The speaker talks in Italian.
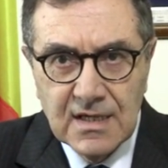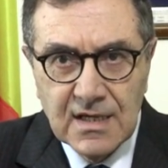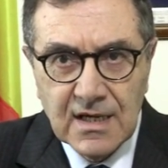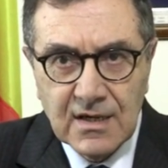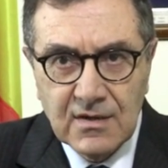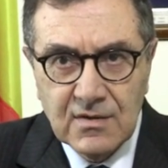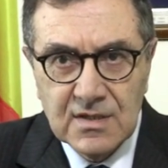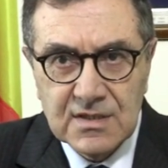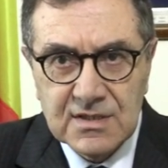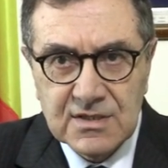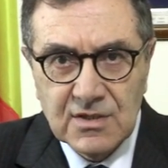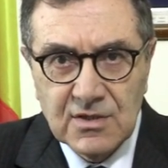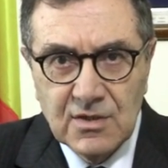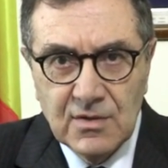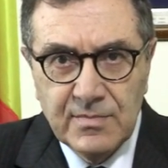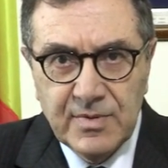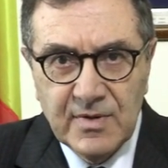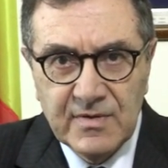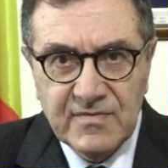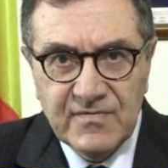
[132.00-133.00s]
E questo
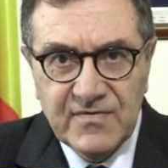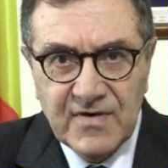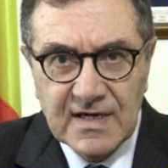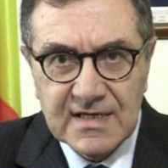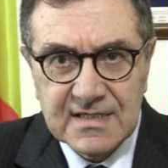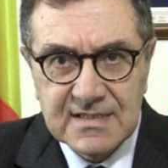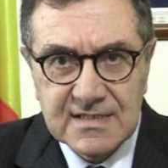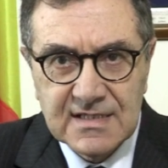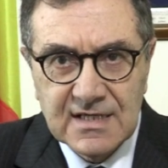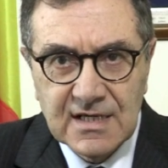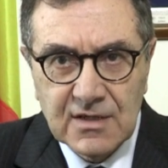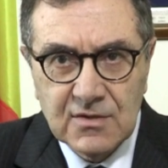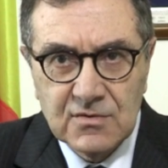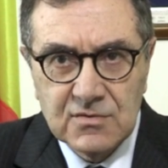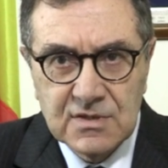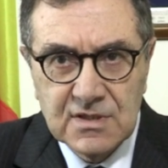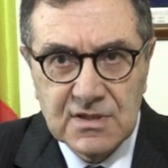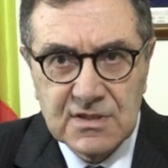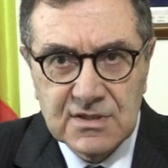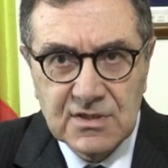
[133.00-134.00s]
non per farsene
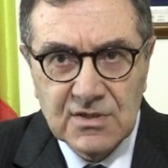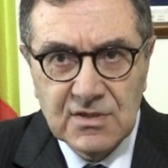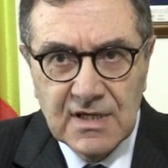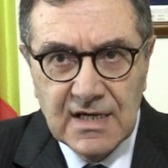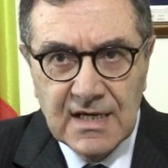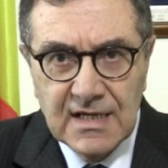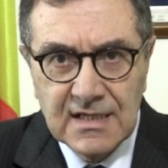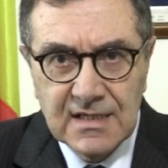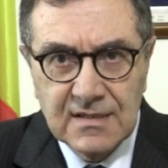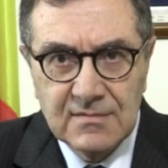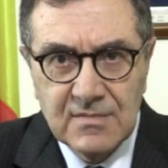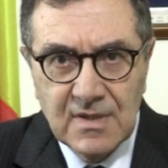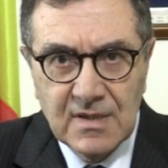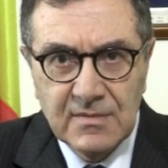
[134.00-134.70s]
condizionare,